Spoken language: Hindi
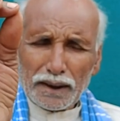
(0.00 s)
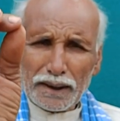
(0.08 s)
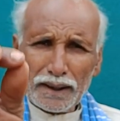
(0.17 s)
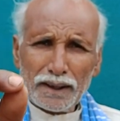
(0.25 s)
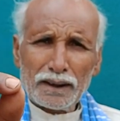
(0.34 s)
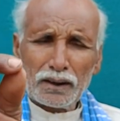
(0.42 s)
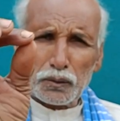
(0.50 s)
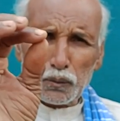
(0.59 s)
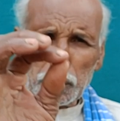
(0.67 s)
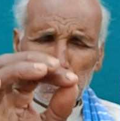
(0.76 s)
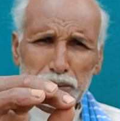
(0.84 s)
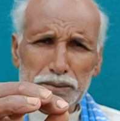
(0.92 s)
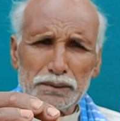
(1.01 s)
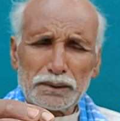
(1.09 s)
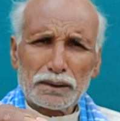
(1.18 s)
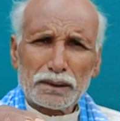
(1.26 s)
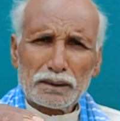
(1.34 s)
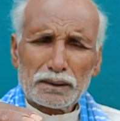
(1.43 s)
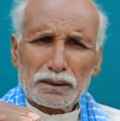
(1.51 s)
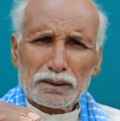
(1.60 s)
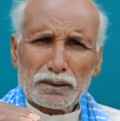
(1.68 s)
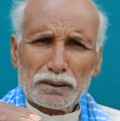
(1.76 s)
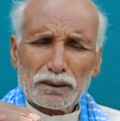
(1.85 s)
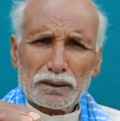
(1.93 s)
खेल कूद
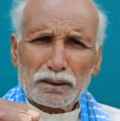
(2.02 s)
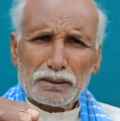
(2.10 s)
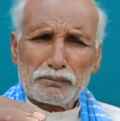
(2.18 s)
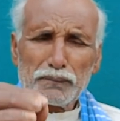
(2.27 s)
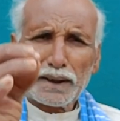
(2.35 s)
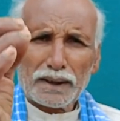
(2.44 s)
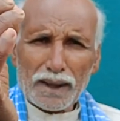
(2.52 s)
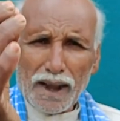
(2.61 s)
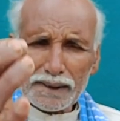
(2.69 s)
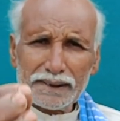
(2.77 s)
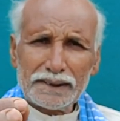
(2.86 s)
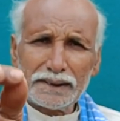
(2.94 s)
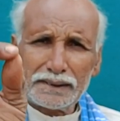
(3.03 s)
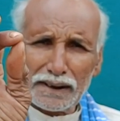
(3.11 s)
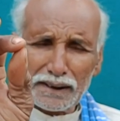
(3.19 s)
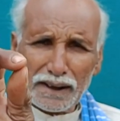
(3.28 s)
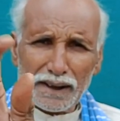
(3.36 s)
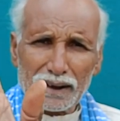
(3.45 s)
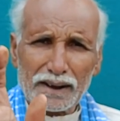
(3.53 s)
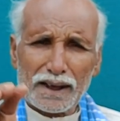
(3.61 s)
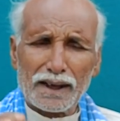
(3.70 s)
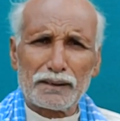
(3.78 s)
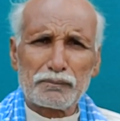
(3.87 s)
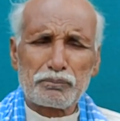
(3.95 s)
में लाठी डंडे
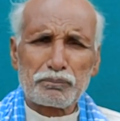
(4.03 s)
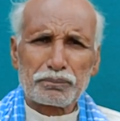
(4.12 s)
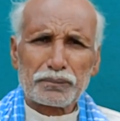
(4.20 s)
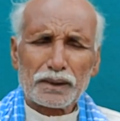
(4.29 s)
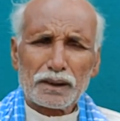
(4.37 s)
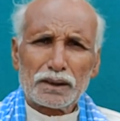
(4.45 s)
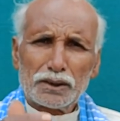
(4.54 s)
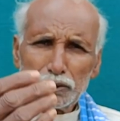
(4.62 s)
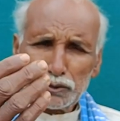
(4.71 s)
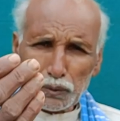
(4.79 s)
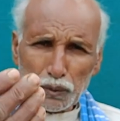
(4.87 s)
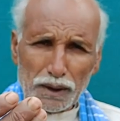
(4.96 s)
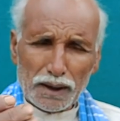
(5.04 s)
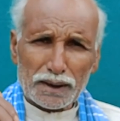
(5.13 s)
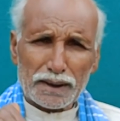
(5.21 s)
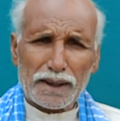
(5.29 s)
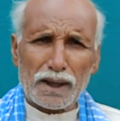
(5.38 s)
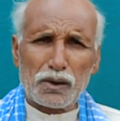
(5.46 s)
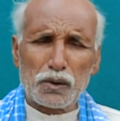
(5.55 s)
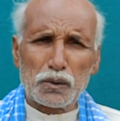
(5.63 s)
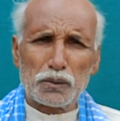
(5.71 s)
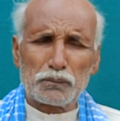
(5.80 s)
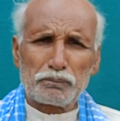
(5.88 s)
का चोट लग गया हो